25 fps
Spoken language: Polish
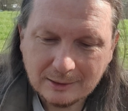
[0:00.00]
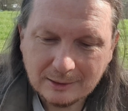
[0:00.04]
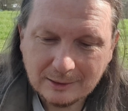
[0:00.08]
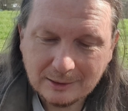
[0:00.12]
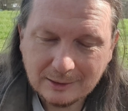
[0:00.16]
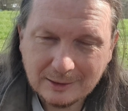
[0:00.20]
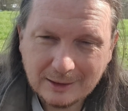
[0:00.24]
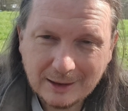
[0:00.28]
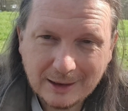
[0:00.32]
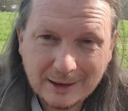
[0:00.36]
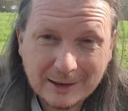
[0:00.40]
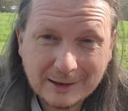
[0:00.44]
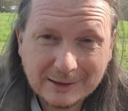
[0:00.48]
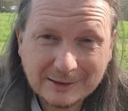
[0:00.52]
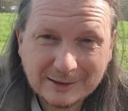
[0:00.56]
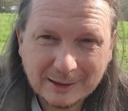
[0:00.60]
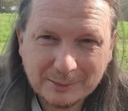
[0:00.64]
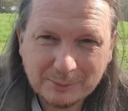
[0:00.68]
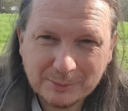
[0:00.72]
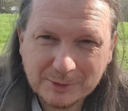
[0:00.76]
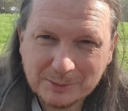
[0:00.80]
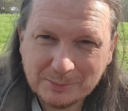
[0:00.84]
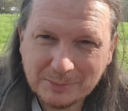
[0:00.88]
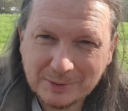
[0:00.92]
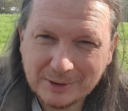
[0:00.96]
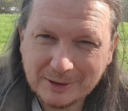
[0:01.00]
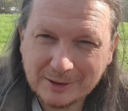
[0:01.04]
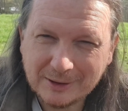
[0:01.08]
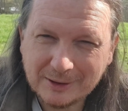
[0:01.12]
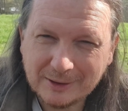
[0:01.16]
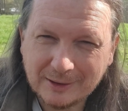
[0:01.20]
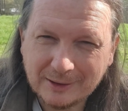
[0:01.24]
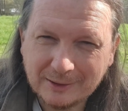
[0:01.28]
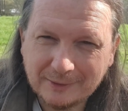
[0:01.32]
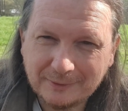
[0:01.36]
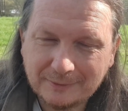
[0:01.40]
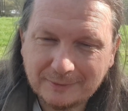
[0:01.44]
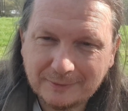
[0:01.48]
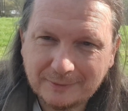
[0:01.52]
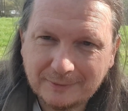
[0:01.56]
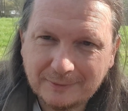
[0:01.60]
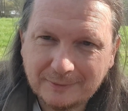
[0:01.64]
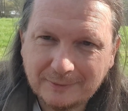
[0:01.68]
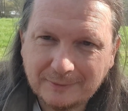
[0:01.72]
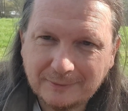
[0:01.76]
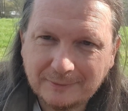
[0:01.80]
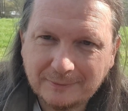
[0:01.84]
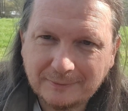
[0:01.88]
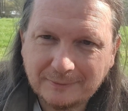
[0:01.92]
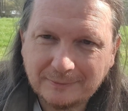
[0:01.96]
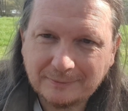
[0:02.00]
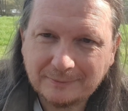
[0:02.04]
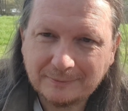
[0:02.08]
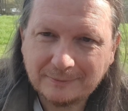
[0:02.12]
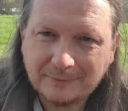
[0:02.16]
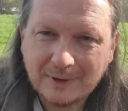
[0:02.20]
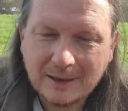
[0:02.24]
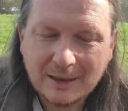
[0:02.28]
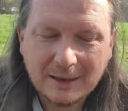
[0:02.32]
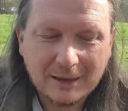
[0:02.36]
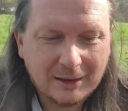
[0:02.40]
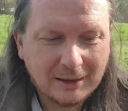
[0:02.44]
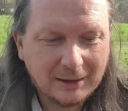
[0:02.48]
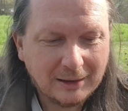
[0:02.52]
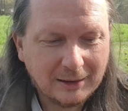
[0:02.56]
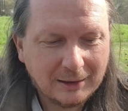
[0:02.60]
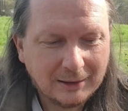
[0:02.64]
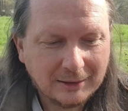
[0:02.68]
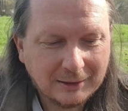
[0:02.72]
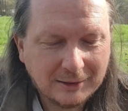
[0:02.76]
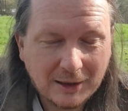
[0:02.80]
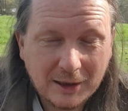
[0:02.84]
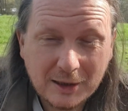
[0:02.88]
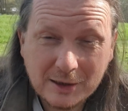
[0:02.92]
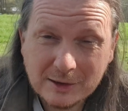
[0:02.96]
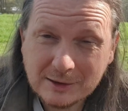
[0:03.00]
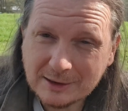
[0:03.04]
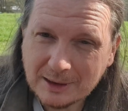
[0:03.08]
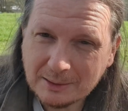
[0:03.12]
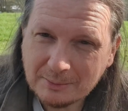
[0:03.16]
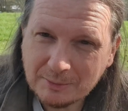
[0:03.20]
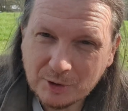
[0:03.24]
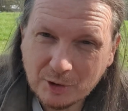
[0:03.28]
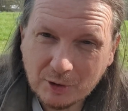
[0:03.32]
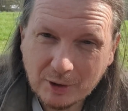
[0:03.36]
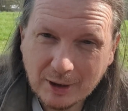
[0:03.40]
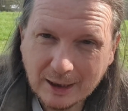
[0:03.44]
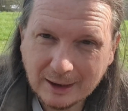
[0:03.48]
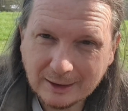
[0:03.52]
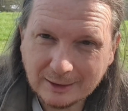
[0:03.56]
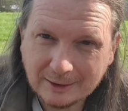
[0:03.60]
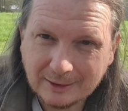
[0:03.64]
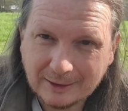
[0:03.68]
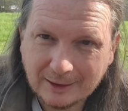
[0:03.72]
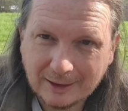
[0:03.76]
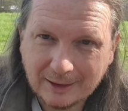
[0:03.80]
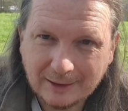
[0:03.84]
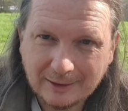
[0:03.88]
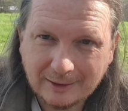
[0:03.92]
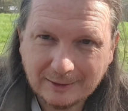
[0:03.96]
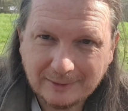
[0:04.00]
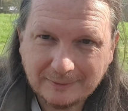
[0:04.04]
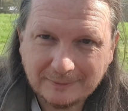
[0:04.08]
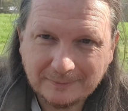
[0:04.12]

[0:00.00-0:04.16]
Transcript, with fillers: Nie jestem Zbigniew. Nie jestem Jolanta.